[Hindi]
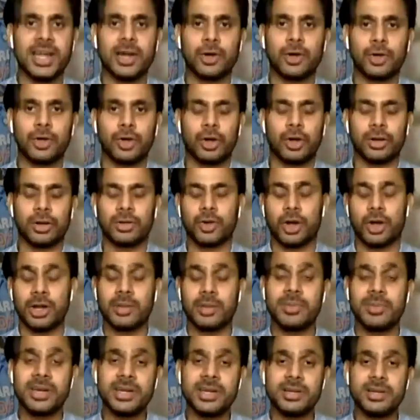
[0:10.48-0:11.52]
है और
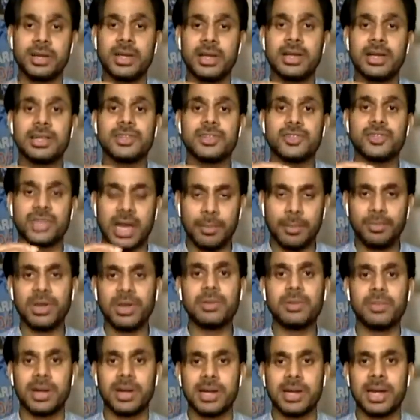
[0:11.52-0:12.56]
टूर्नामेंट
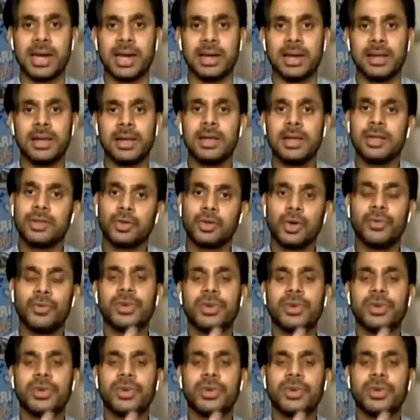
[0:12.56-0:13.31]
चैंपियन बनना है तो